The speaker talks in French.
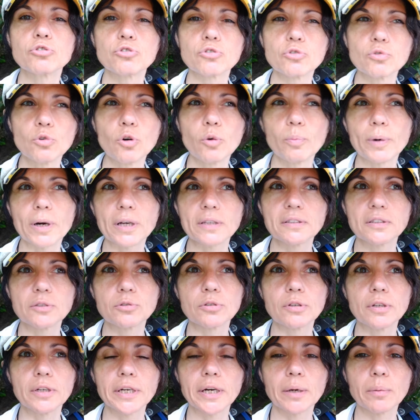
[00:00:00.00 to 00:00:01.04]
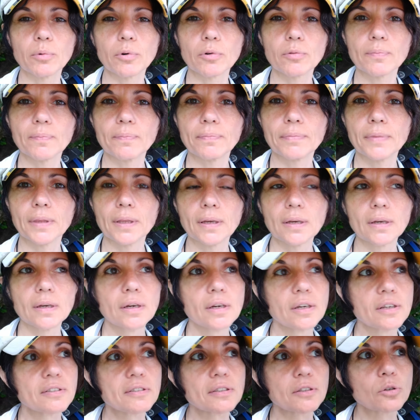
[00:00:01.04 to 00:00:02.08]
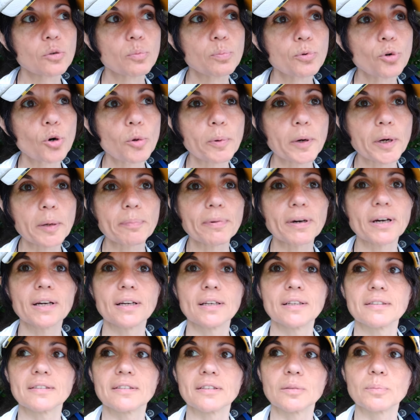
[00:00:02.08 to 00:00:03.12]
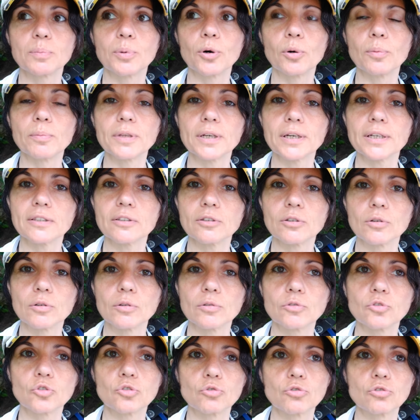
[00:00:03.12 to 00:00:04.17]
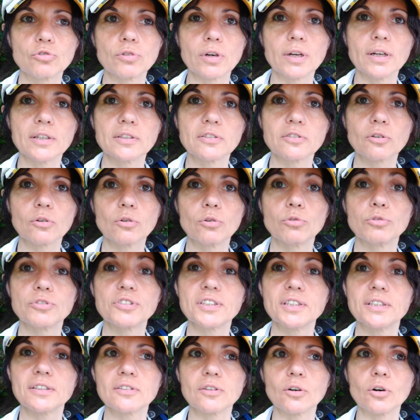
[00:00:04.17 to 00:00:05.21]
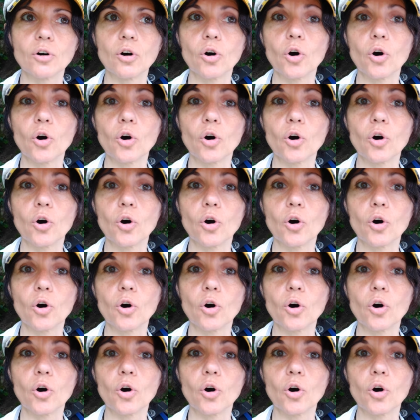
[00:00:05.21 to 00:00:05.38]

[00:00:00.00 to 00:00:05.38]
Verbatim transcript: saoule particulièrement C'est que pour préparer cette promenade, je suis allée sur le site